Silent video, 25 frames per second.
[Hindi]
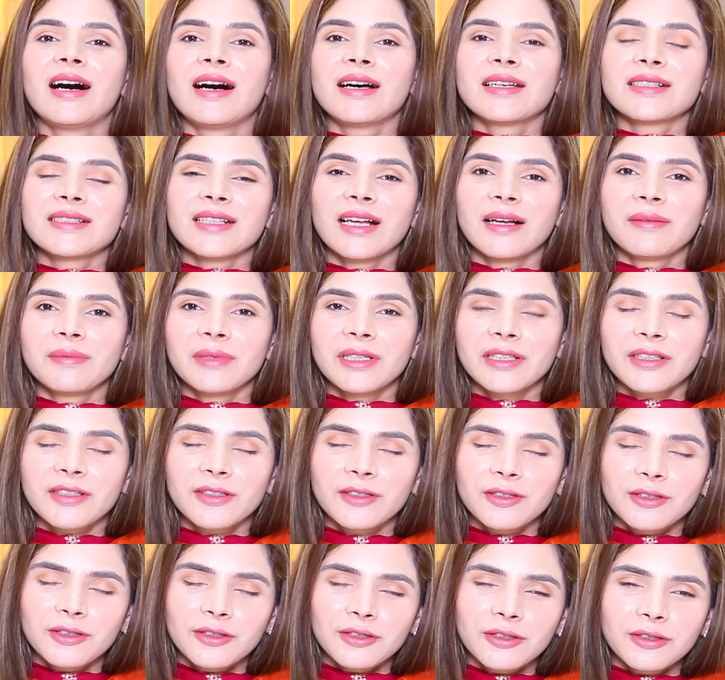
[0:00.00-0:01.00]
अस्सलाम
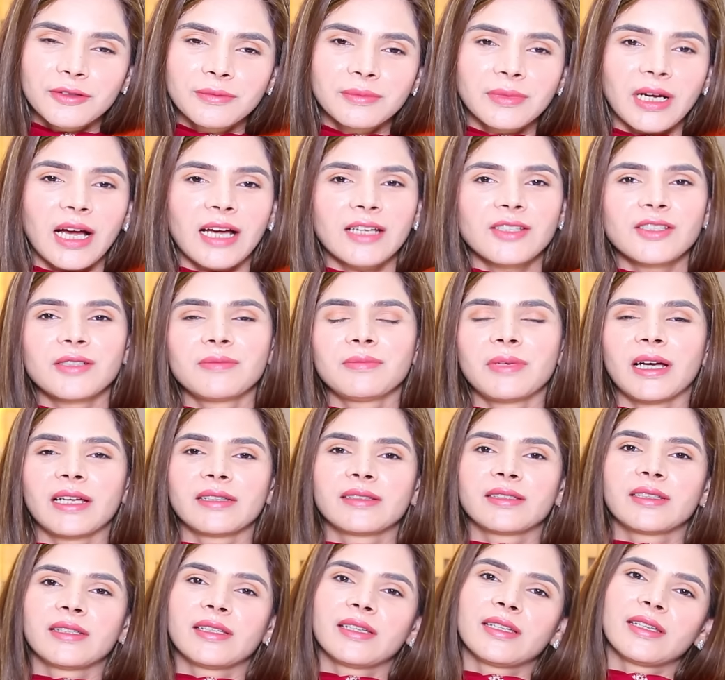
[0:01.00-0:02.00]
वालेकुम आज हम
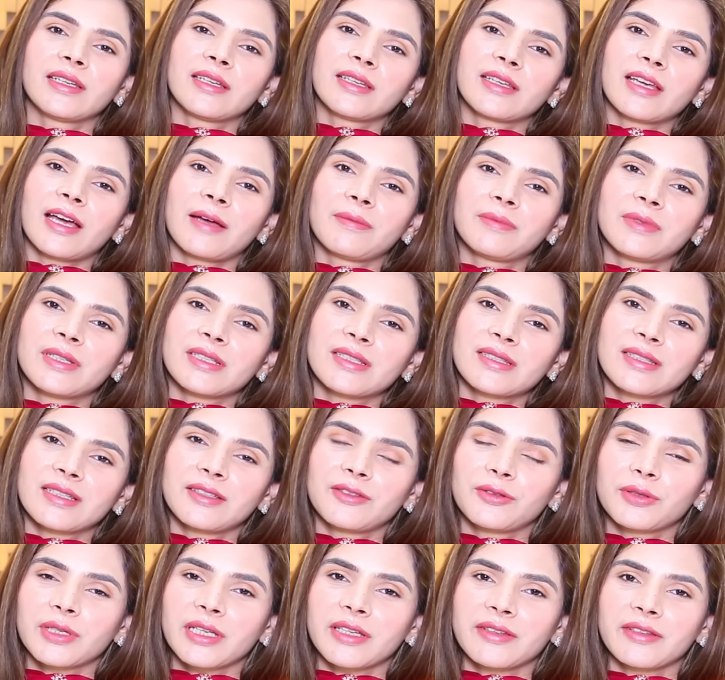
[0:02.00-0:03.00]
बात करेंगे कि आप 10
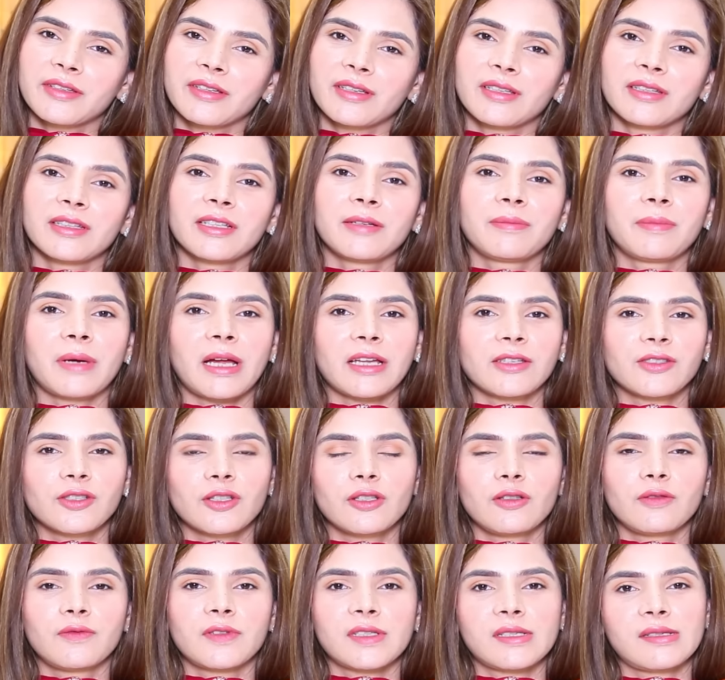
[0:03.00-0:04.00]
दिनों के अंदर अंदर पाँच
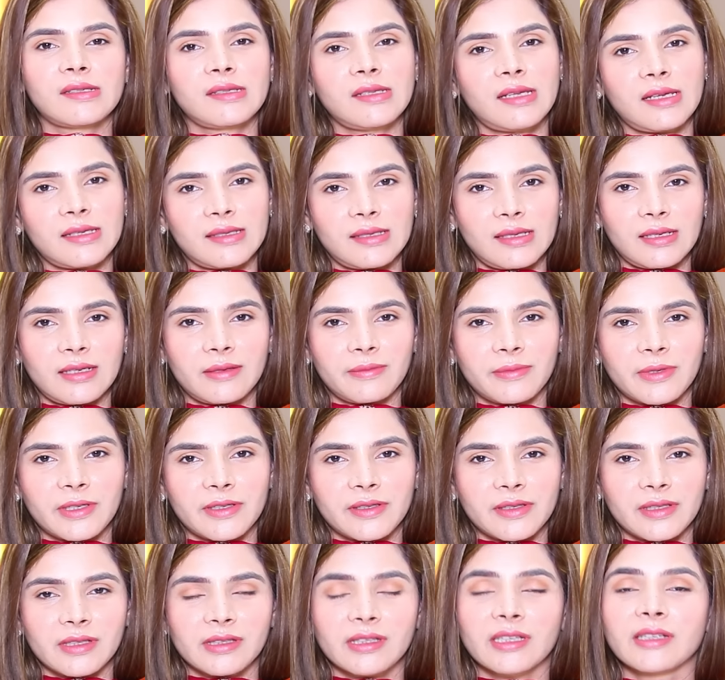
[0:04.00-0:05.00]
किलो वज़न कैसे कम
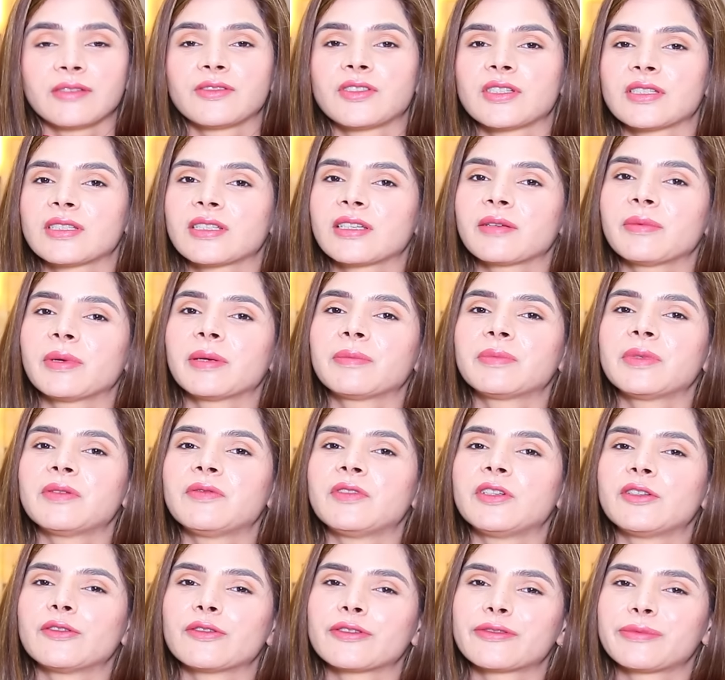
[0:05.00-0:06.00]
कर सकते हैं जैसे कि मैं अपनी
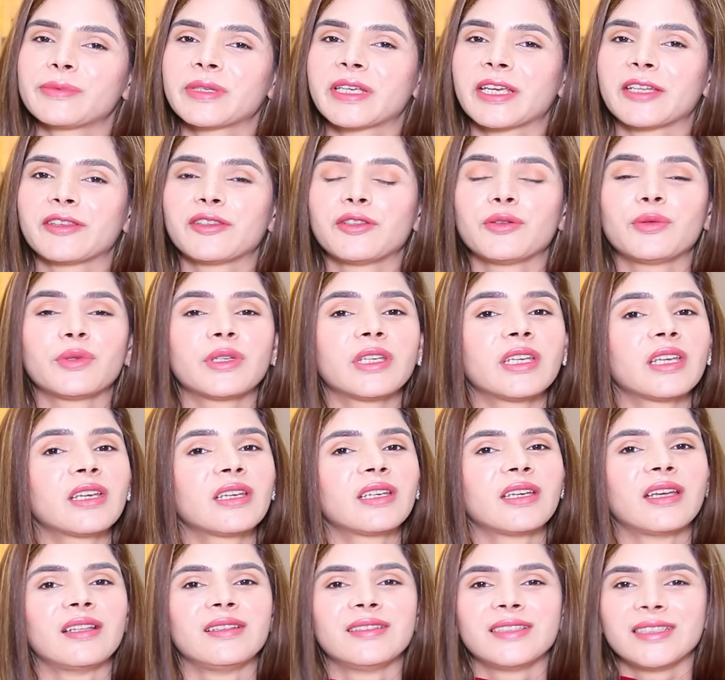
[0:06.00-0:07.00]
वीडियोस में कहती हूँ कि ये
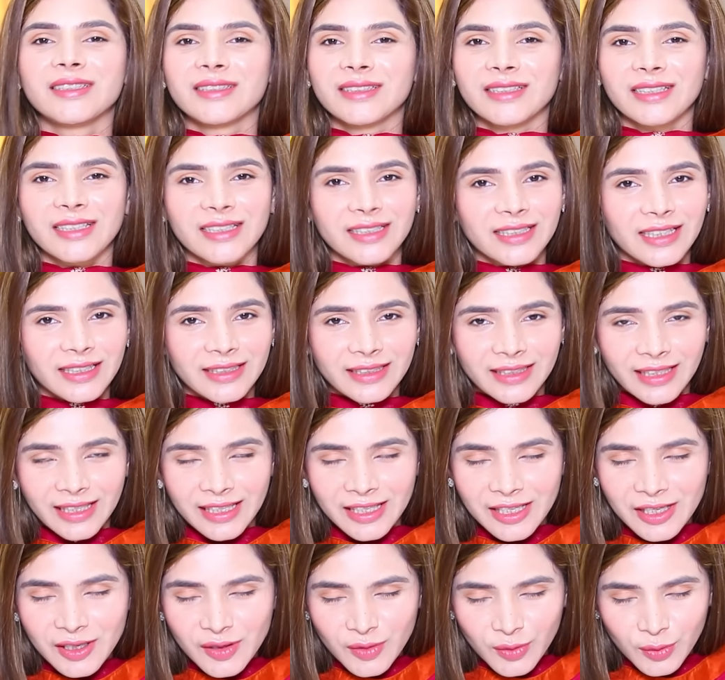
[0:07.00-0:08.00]
हेल्दी तरीका
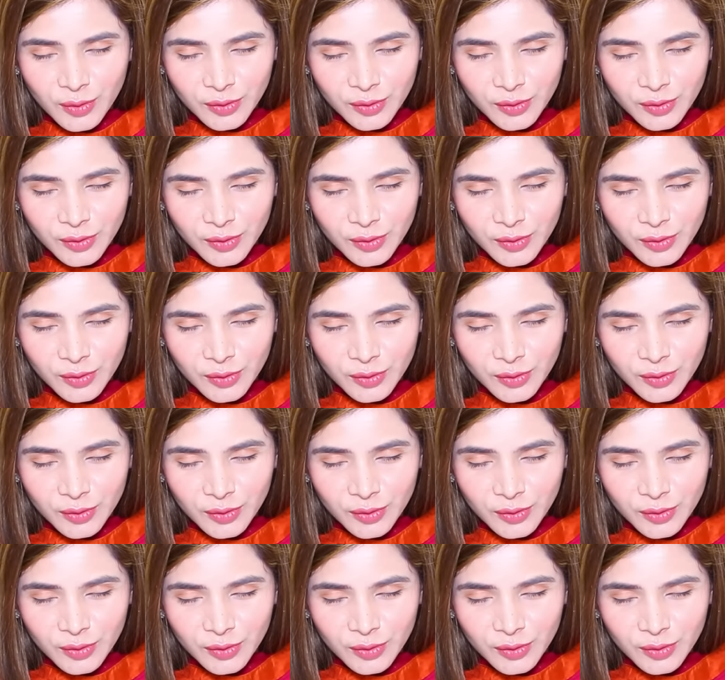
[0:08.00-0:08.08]
नहीं